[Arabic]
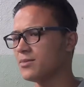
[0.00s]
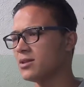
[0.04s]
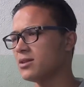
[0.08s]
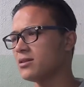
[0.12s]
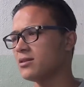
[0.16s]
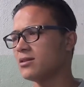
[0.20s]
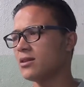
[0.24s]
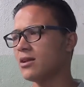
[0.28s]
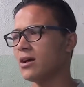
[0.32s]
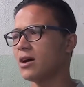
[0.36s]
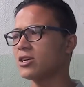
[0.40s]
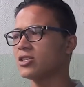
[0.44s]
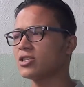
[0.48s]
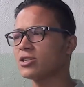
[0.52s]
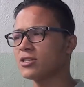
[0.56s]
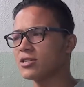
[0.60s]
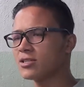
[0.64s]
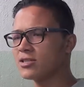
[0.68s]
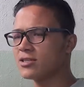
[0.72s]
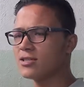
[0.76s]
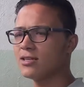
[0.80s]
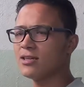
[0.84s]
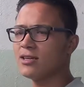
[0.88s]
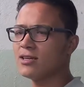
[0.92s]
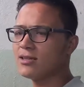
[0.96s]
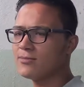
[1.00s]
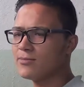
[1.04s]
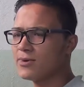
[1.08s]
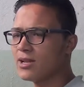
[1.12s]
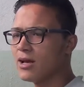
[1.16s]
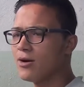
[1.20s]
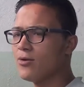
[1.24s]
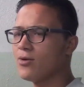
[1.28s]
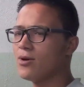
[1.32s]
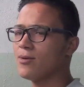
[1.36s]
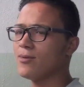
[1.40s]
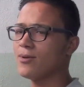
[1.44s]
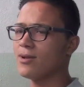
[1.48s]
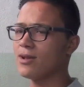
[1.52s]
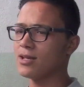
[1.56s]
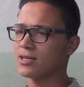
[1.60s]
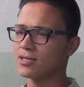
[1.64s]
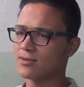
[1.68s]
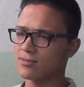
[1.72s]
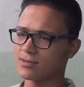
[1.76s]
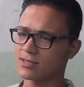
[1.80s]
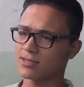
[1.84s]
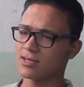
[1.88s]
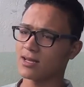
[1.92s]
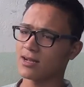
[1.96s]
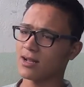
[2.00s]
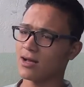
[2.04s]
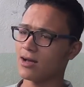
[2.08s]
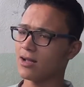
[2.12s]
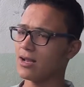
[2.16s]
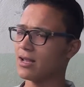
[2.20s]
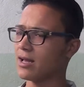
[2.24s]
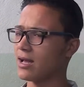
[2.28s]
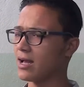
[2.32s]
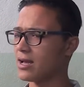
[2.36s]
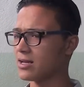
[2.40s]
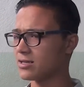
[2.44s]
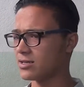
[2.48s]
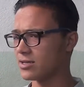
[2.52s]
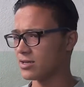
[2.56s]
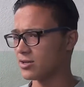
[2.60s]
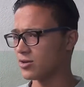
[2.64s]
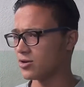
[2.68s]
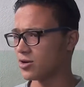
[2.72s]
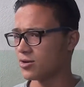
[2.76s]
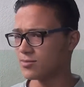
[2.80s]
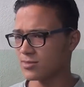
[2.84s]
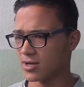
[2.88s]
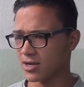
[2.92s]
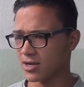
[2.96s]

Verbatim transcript: من 10 سنين من اول ما بلشت بالصنعه لغايه اليوم